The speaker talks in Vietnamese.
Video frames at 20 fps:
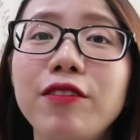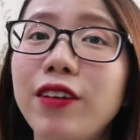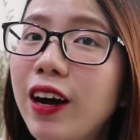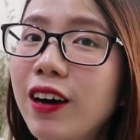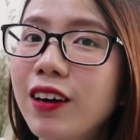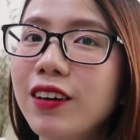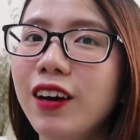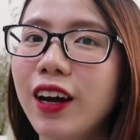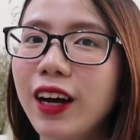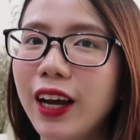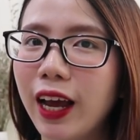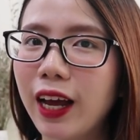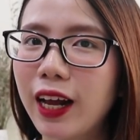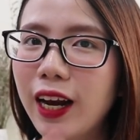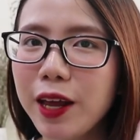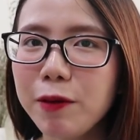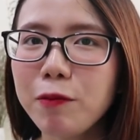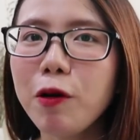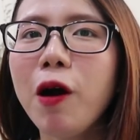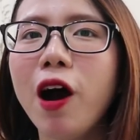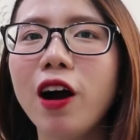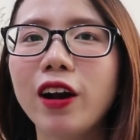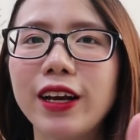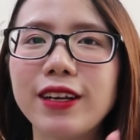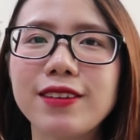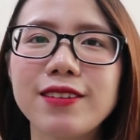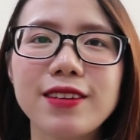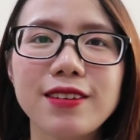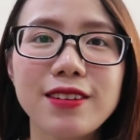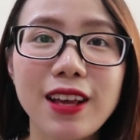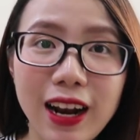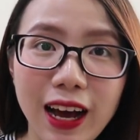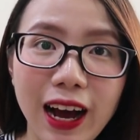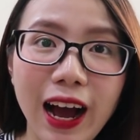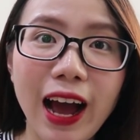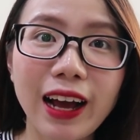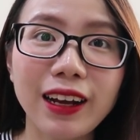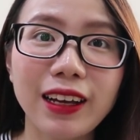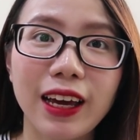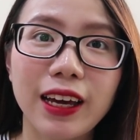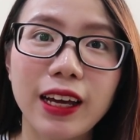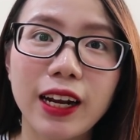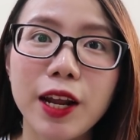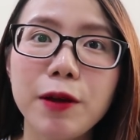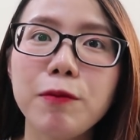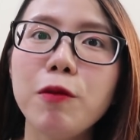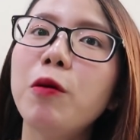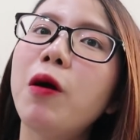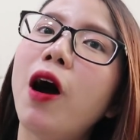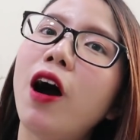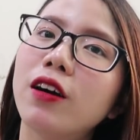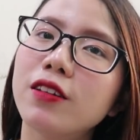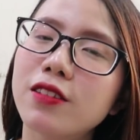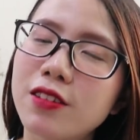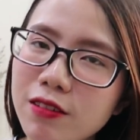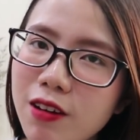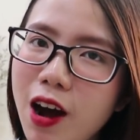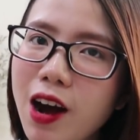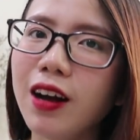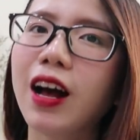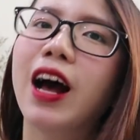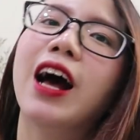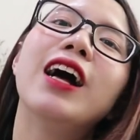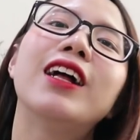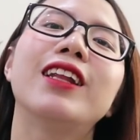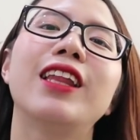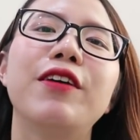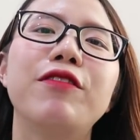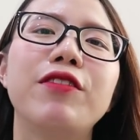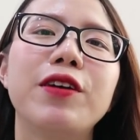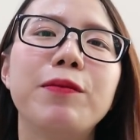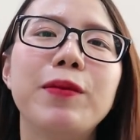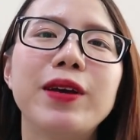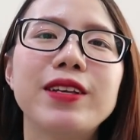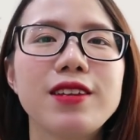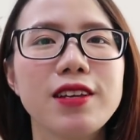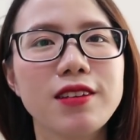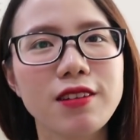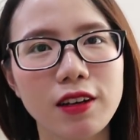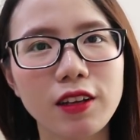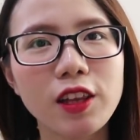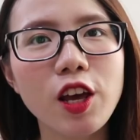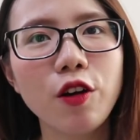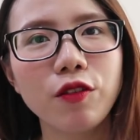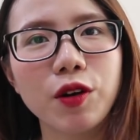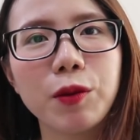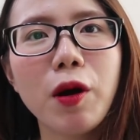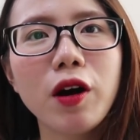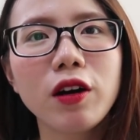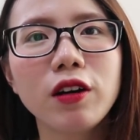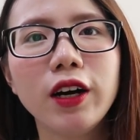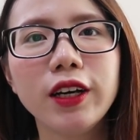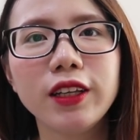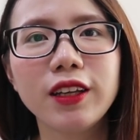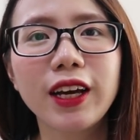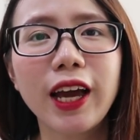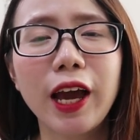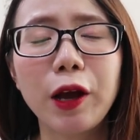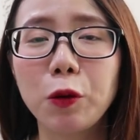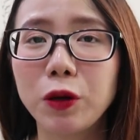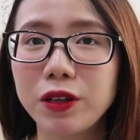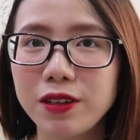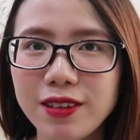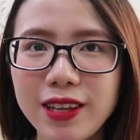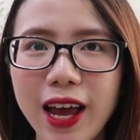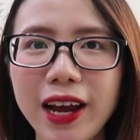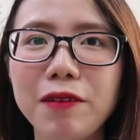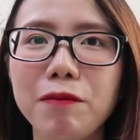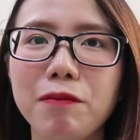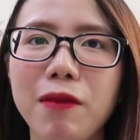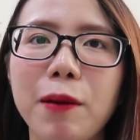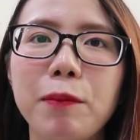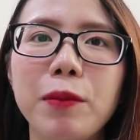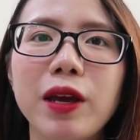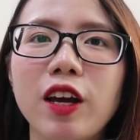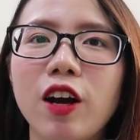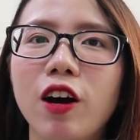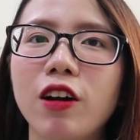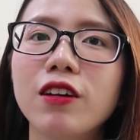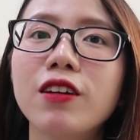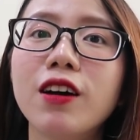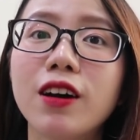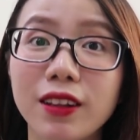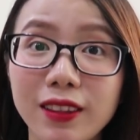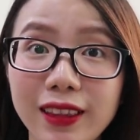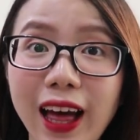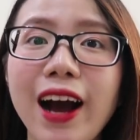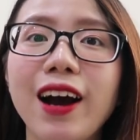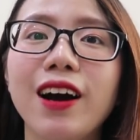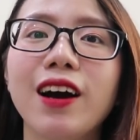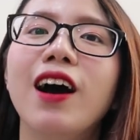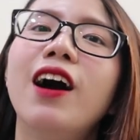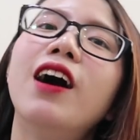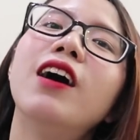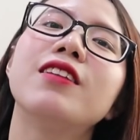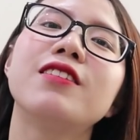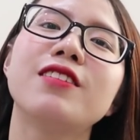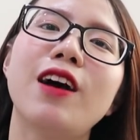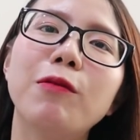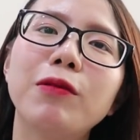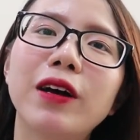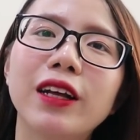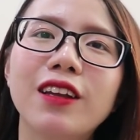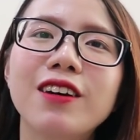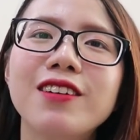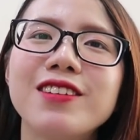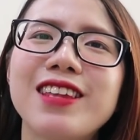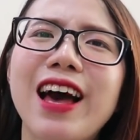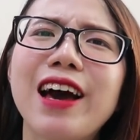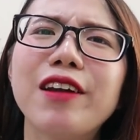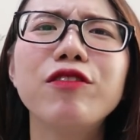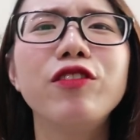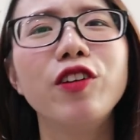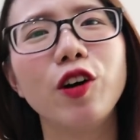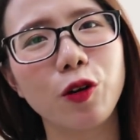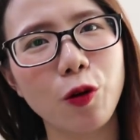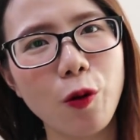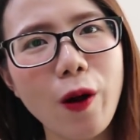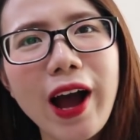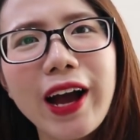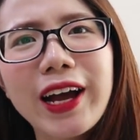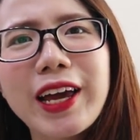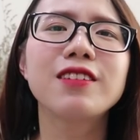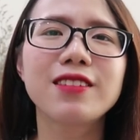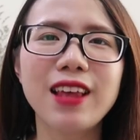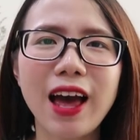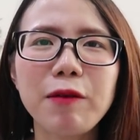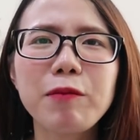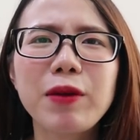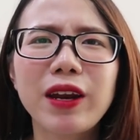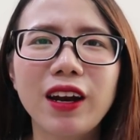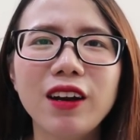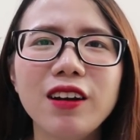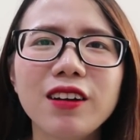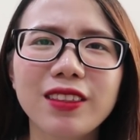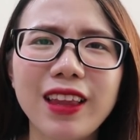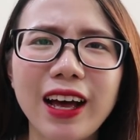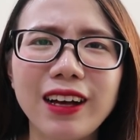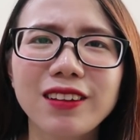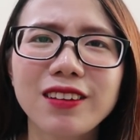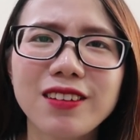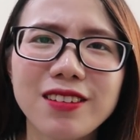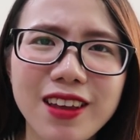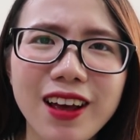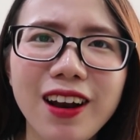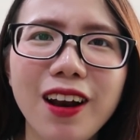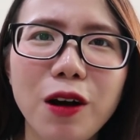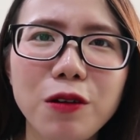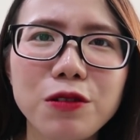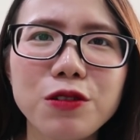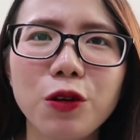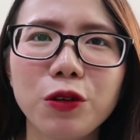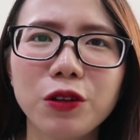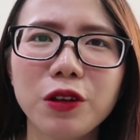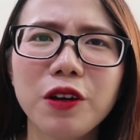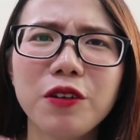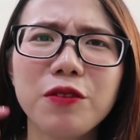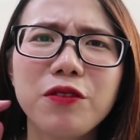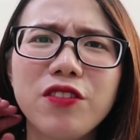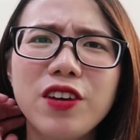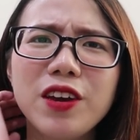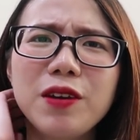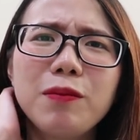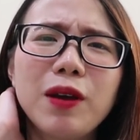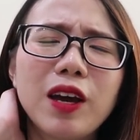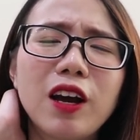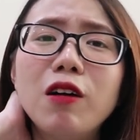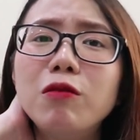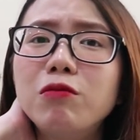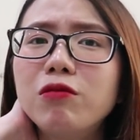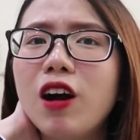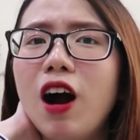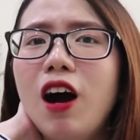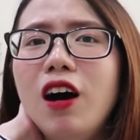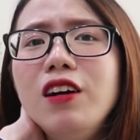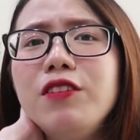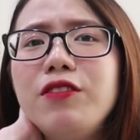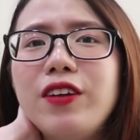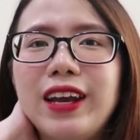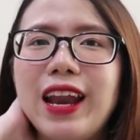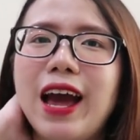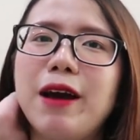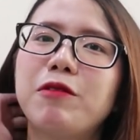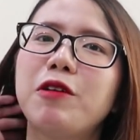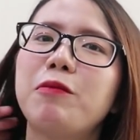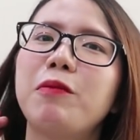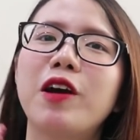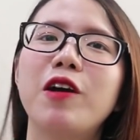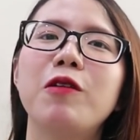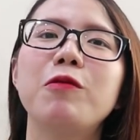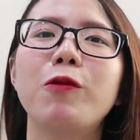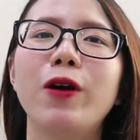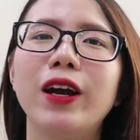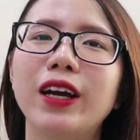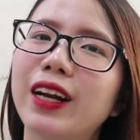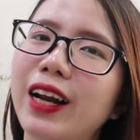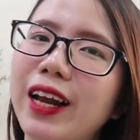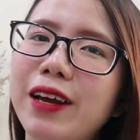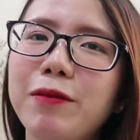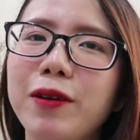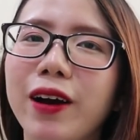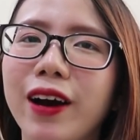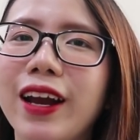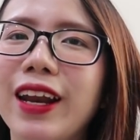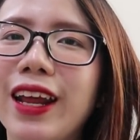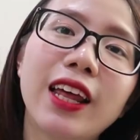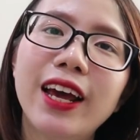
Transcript: Và hơn nữa cái clip book haul này sẽ rất là khác cái clip book haul trước, tại vì mình sẽ giới thiệu với mọi người những cái cuốn sách mà mình có được tặng trong cái thời gian vừa qua. Thực ra mình đã được tặng từ rất là lâu rồi, nhưng mà vì mình không có ở Việt Nam nên mình không quay clip được.